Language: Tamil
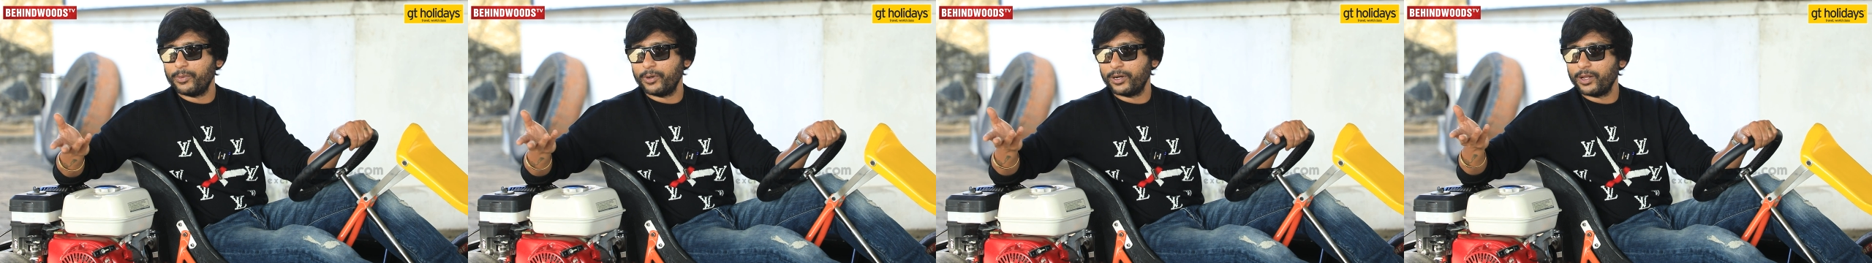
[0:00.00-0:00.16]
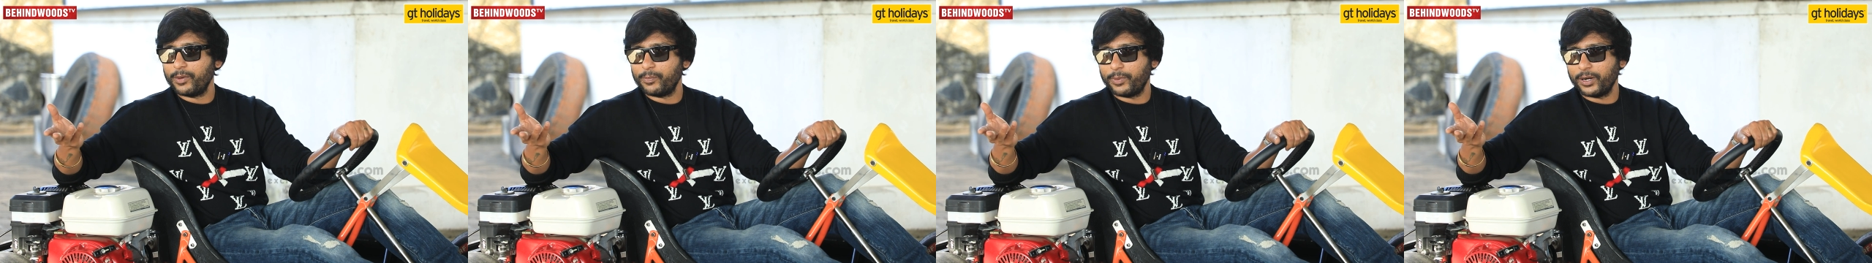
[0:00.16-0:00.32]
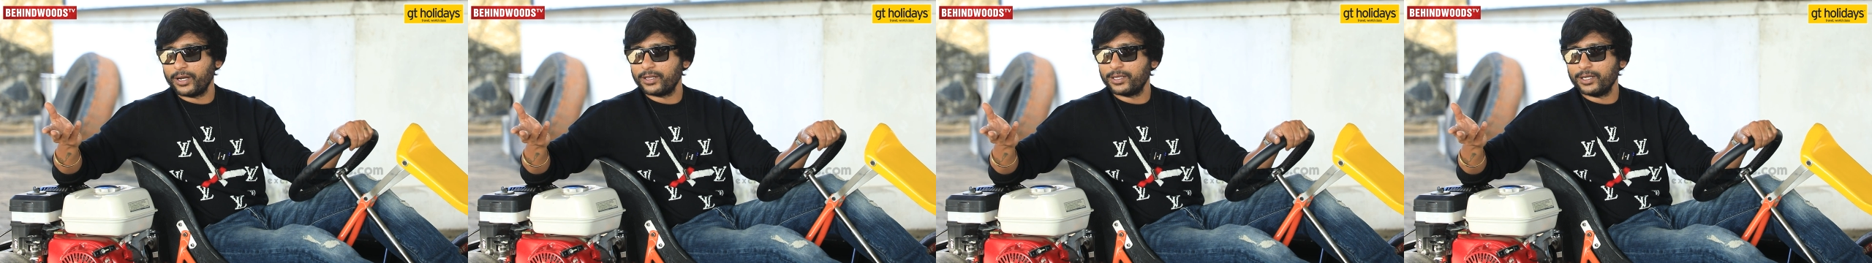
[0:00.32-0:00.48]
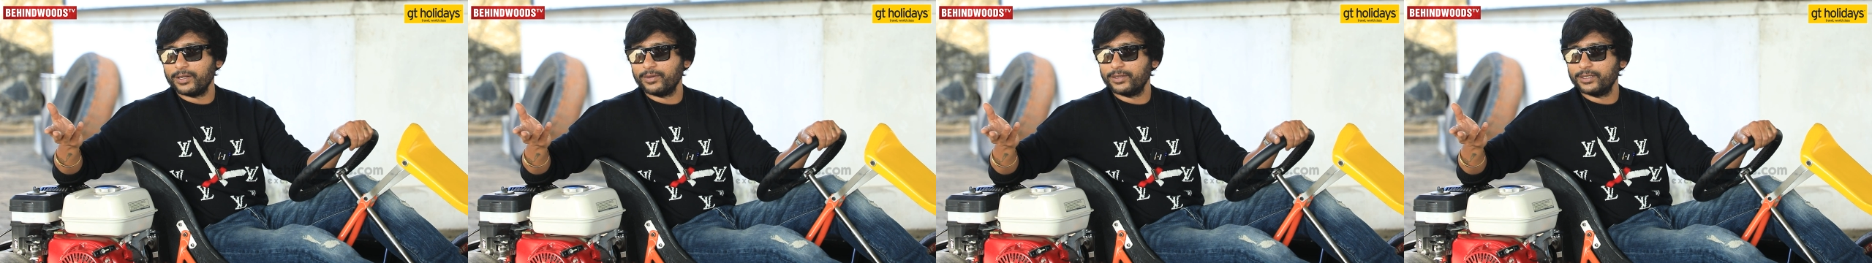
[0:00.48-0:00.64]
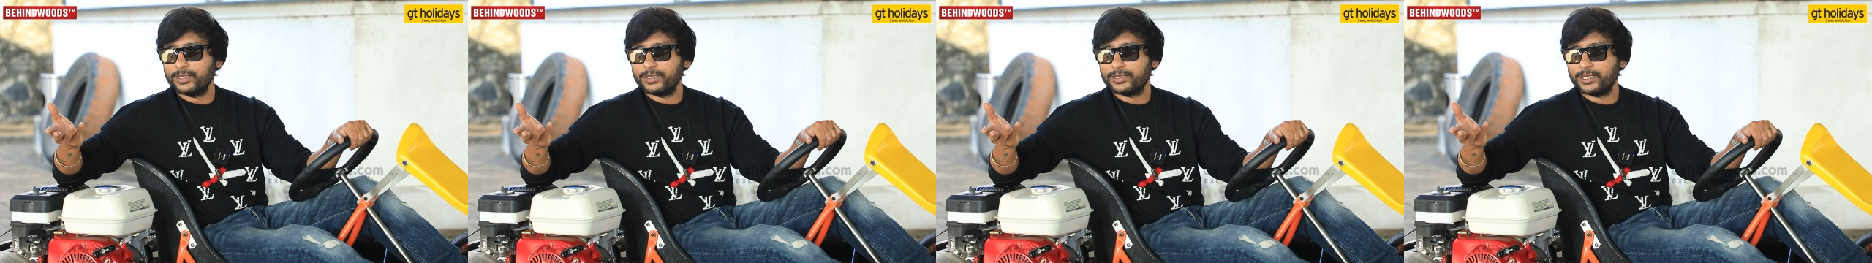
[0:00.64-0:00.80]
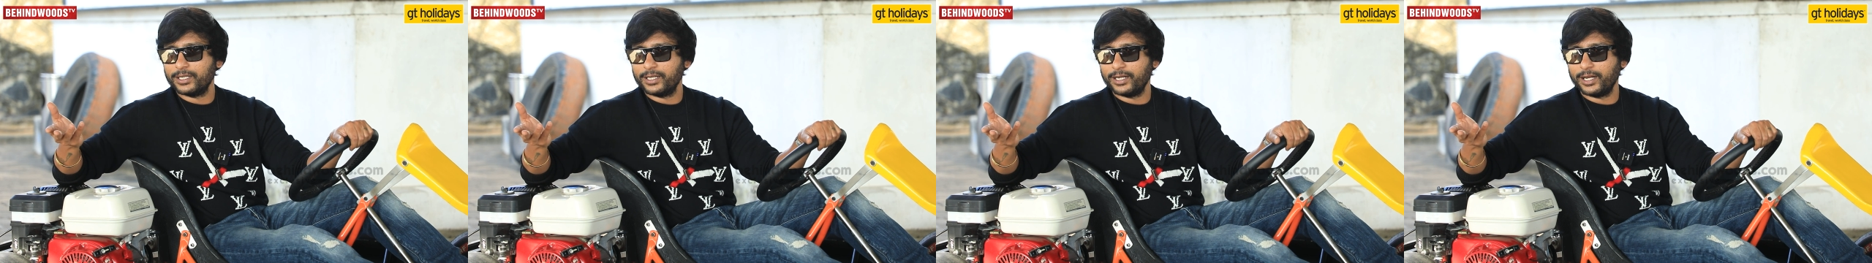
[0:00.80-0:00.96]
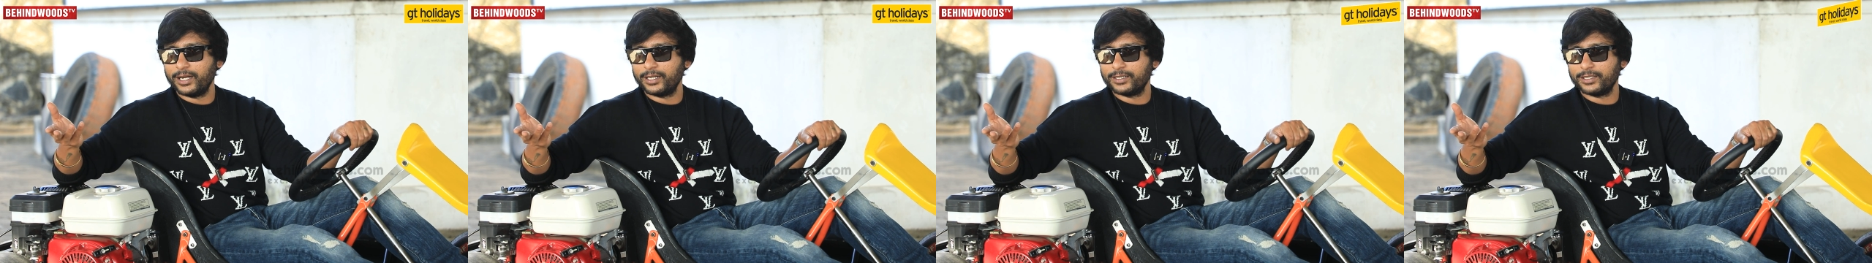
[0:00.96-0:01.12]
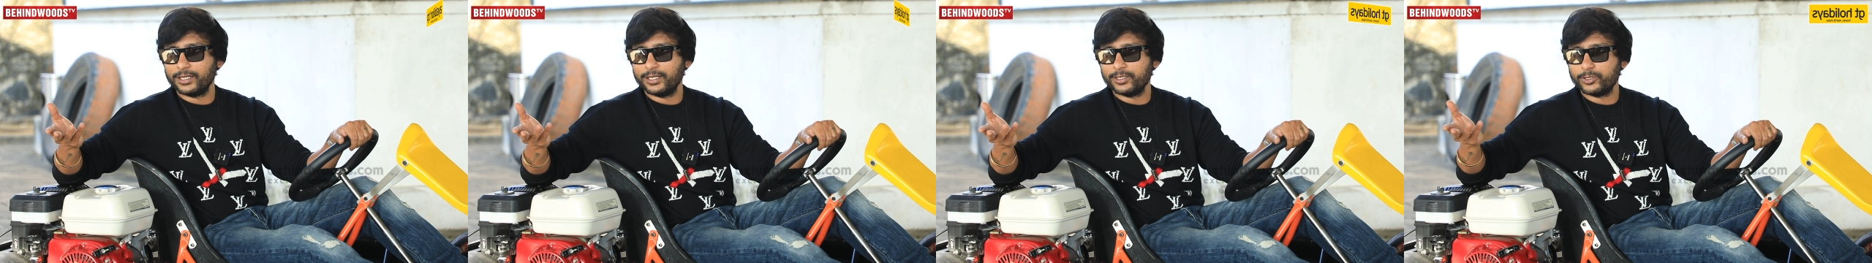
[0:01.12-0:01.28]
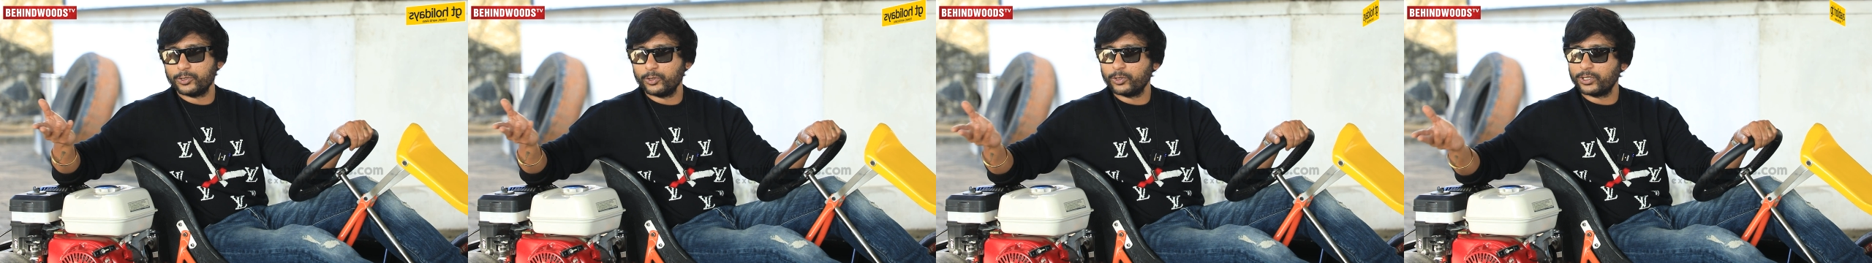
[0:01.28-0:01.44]
இப்போ நான் படத்தில் வந்து சில
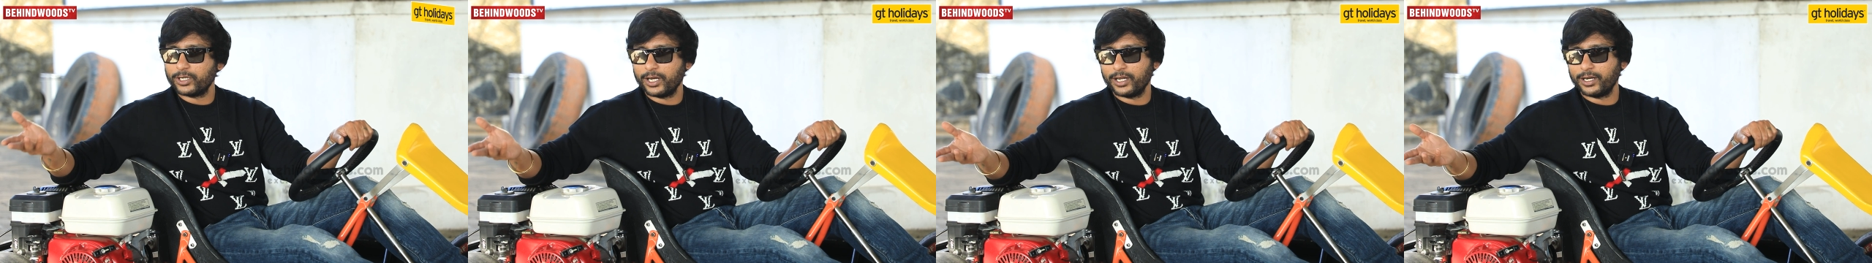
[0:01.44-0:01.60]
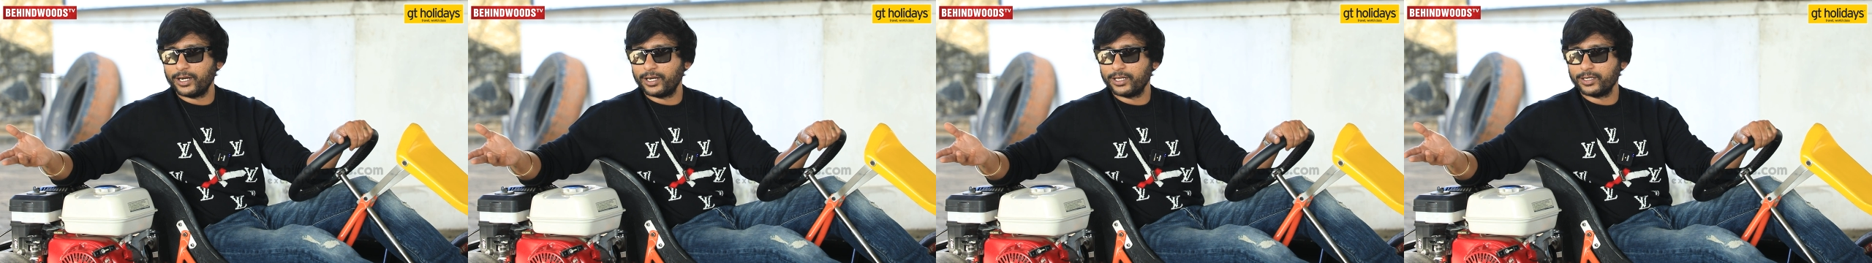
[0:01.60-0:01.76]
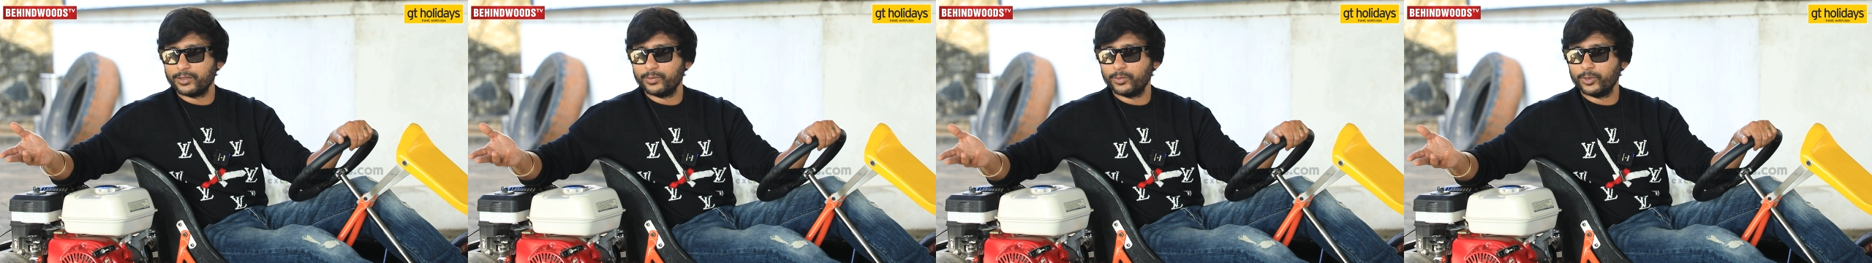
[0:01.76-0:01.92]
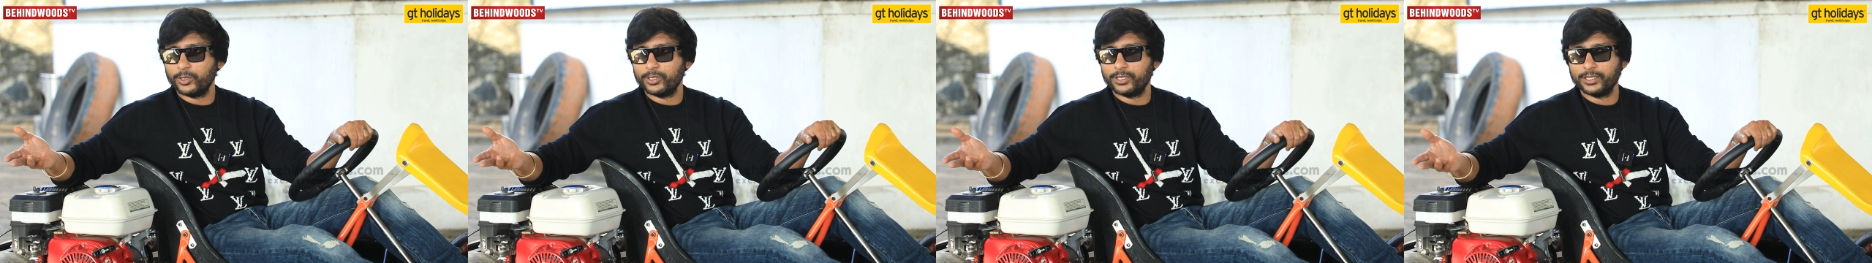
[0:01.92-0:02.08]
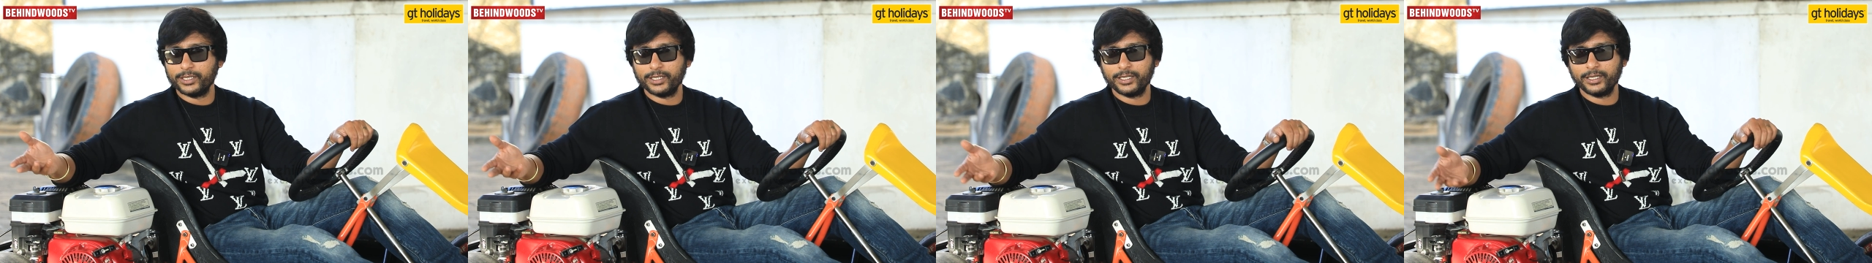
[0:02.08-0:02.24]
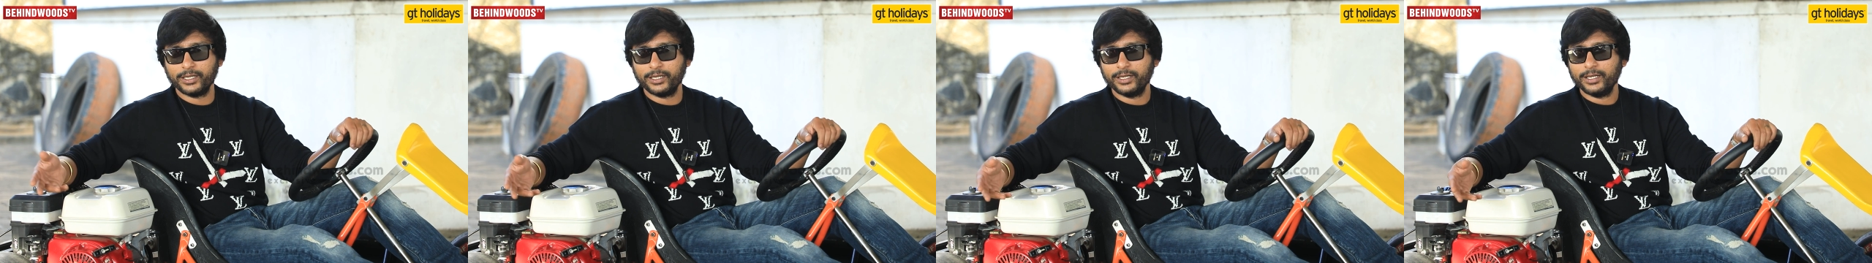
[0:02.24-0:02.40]
நேரத்தில் ஷூட்லாம் நடக்கும்போது